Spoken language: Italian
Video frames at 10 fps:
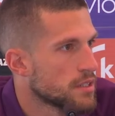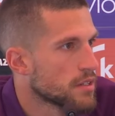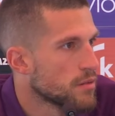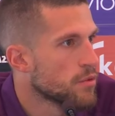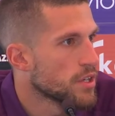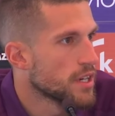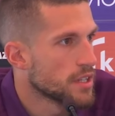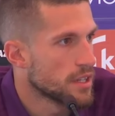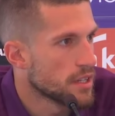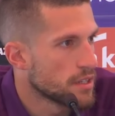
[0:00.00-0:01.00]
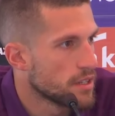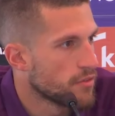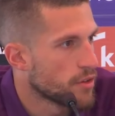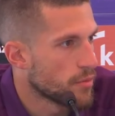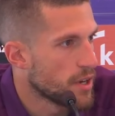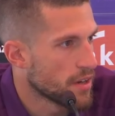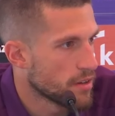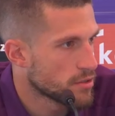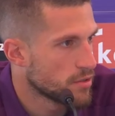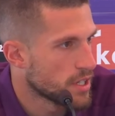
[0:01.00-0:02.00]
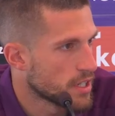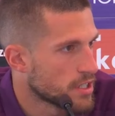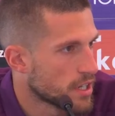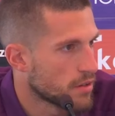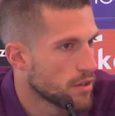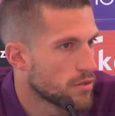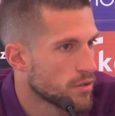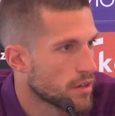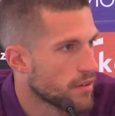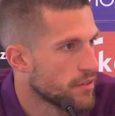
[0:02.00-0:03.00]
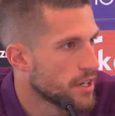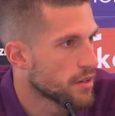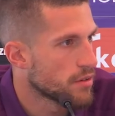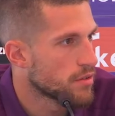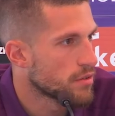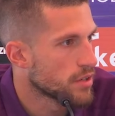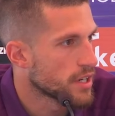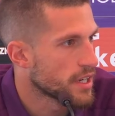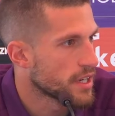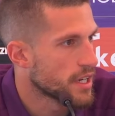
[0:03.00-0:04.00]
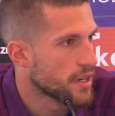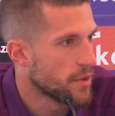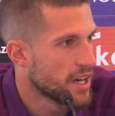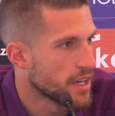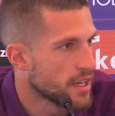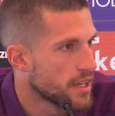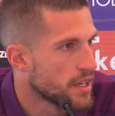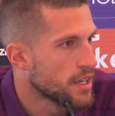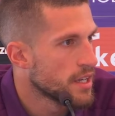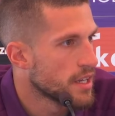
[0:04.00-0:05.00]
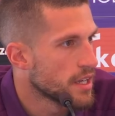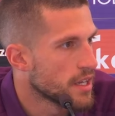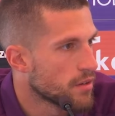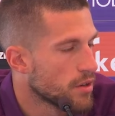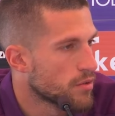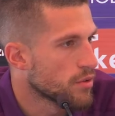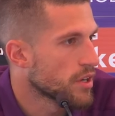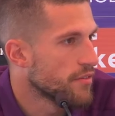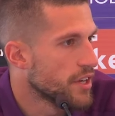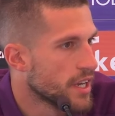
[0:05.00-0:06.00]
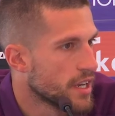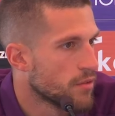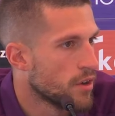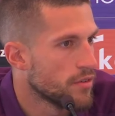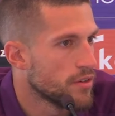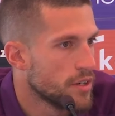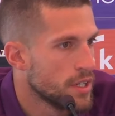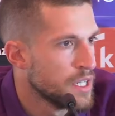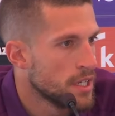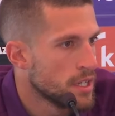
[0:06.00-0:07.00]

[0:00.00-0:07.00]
comunque da, da, da, formare una squadra, ci sarà qualcuno che va via, qualcuno che, che rimane, eh, qualcuno che viene nuovo.